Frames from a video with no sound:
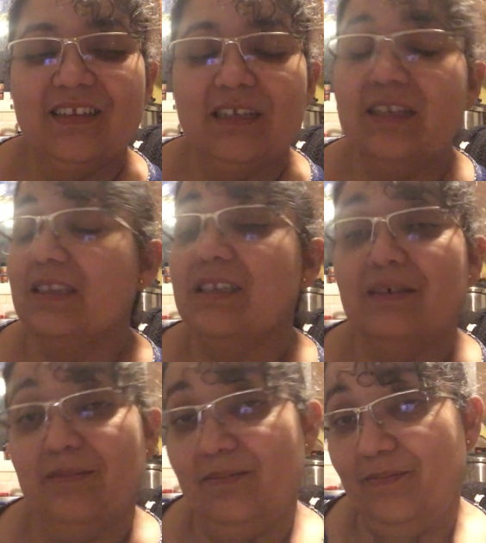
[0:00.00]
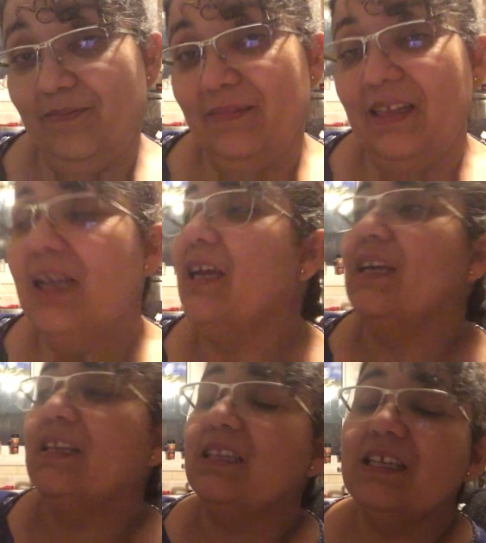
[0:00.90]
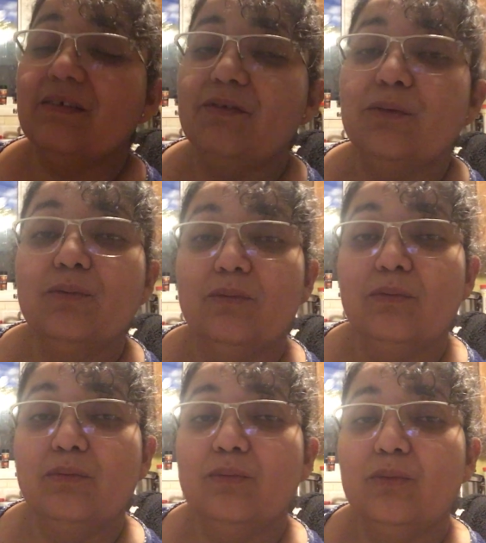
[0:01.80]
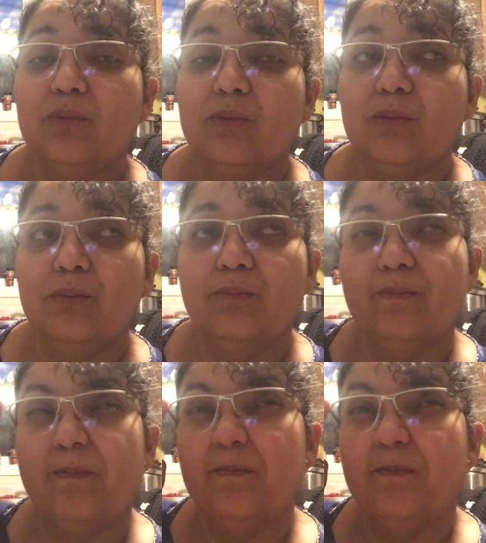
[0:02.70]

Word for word: É, não, teve um, um